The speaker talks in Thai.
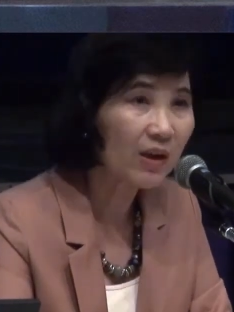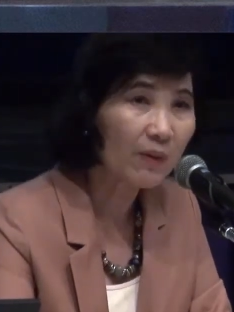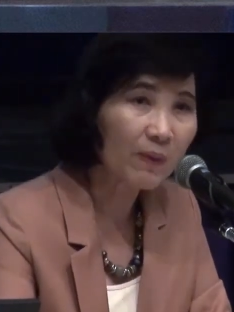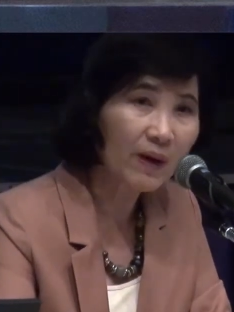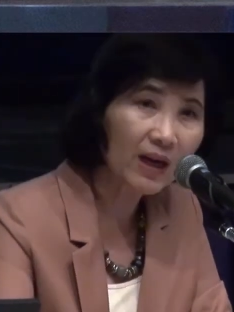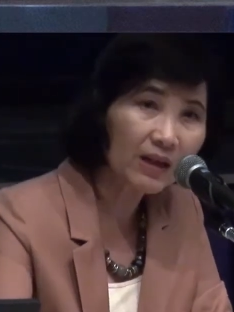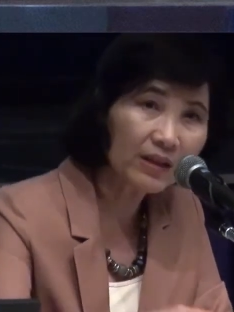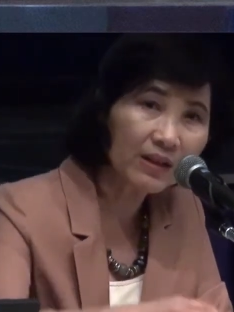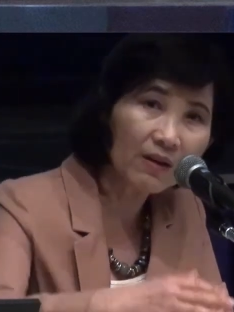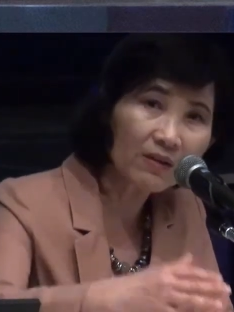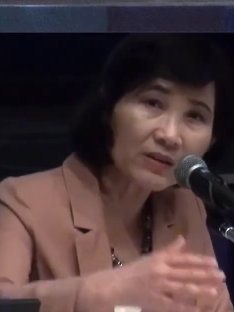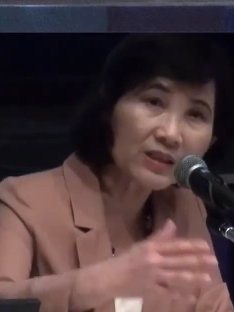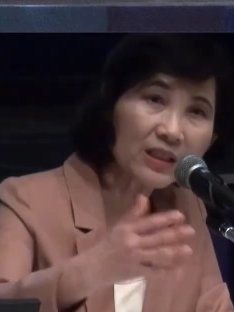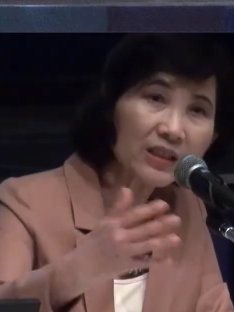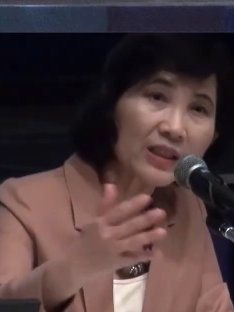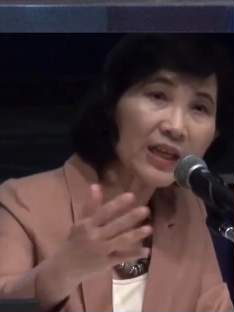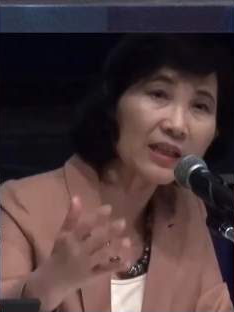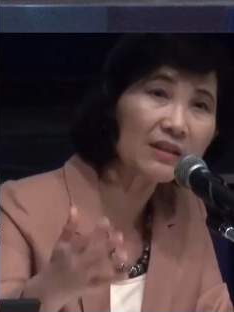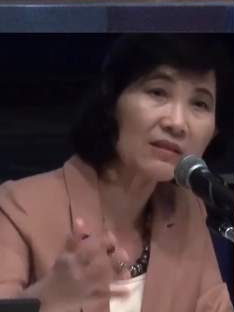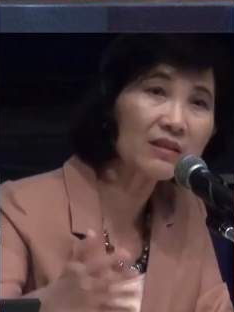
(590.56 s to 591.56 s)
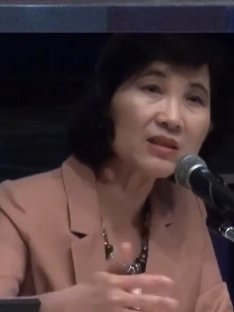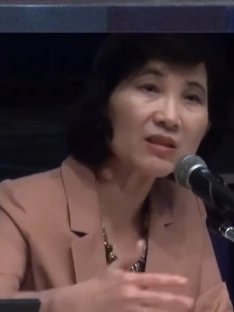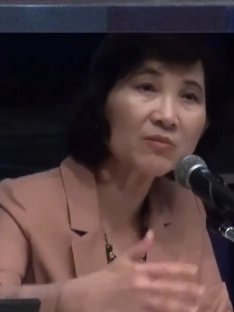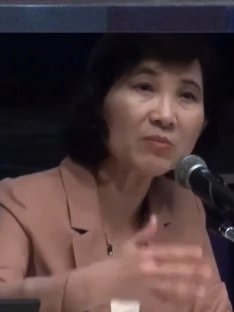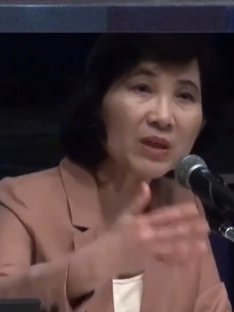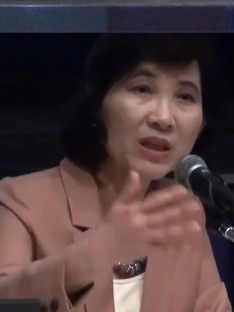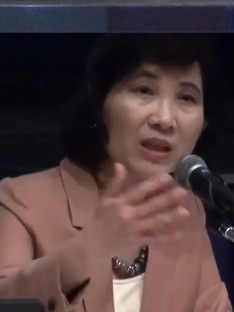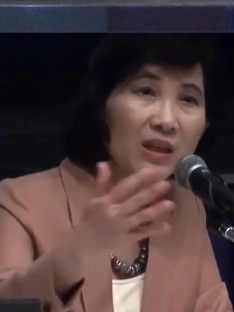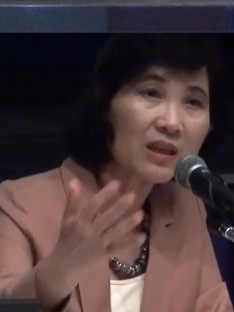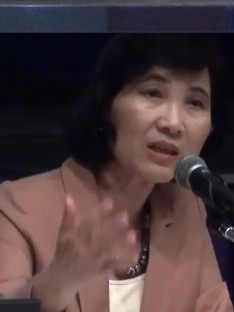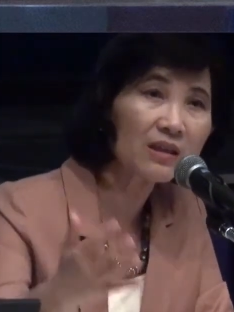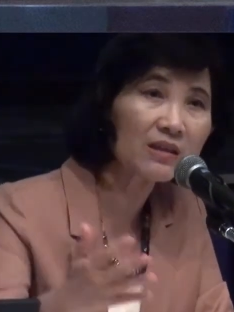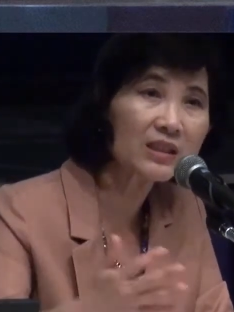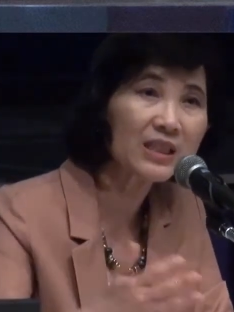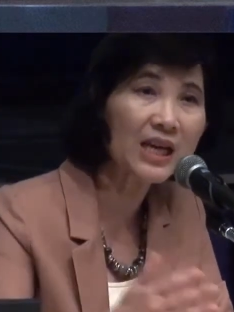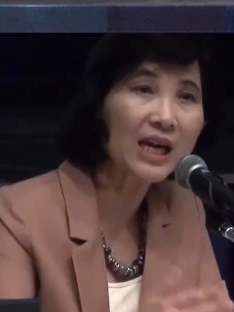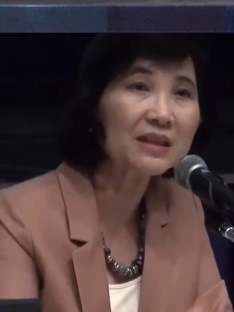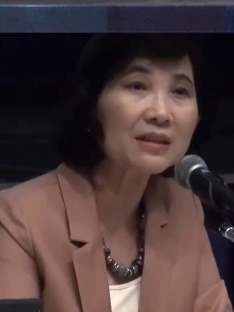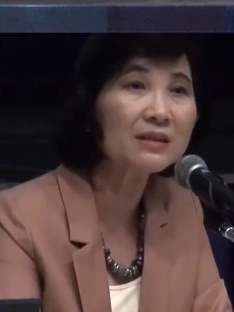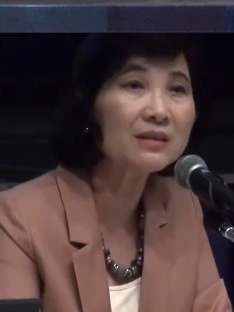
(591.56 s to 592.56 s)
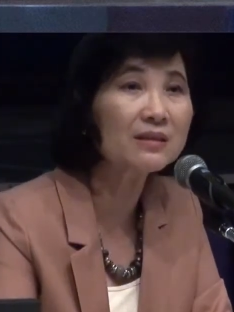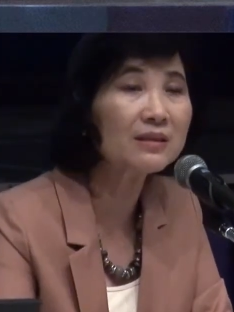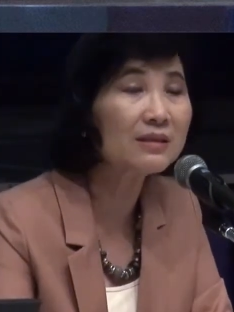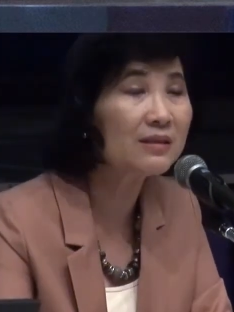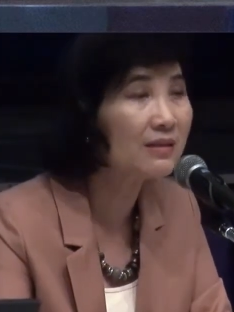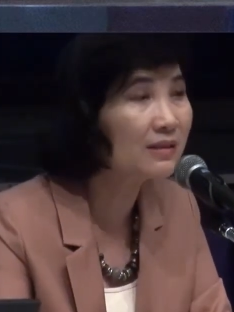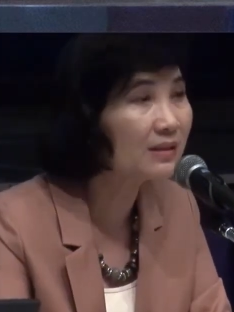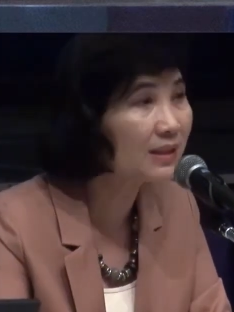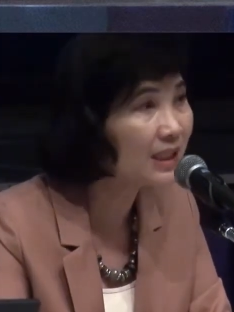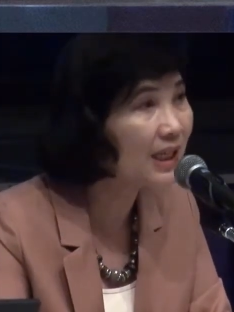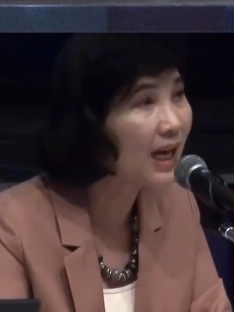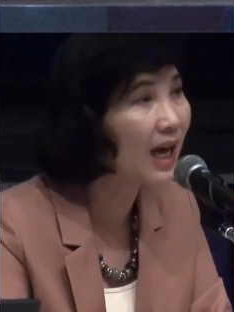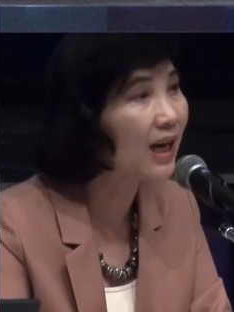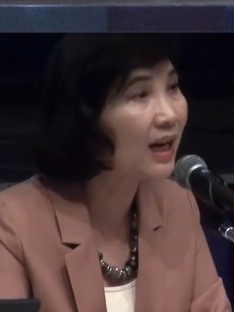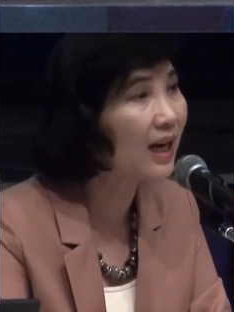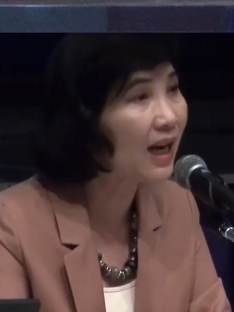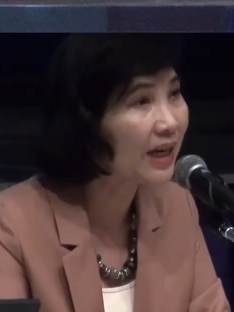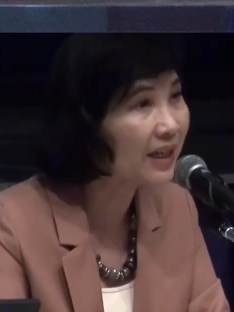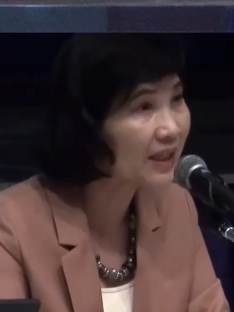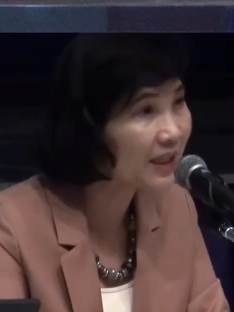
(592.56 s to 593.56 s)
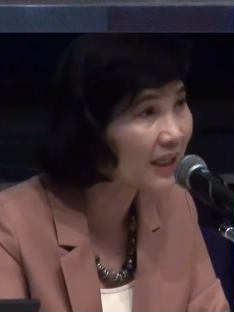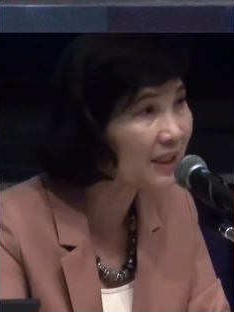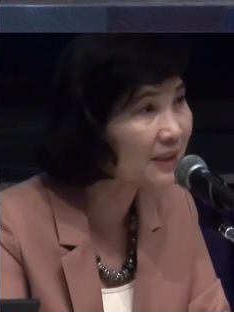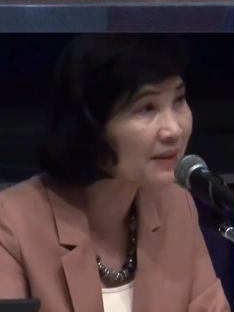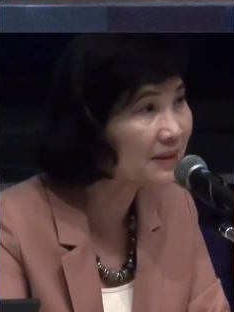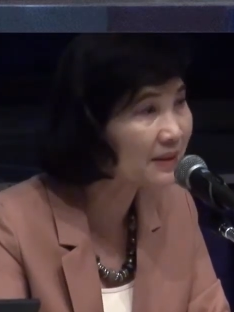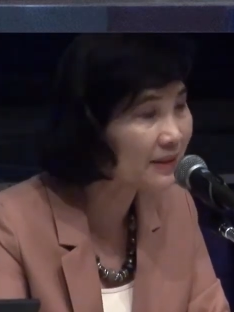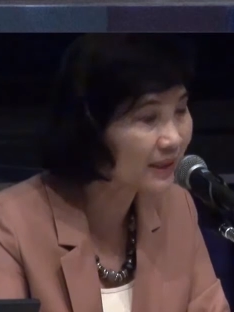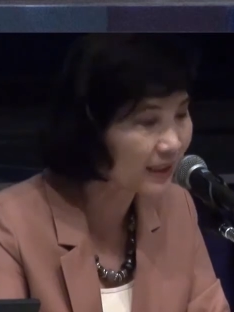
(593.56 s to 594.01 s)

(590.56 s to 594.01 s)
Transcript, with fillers: แต่ว่านอกจากนั้นก็จะมีชาติอื่นๆที่หลากหลายกัน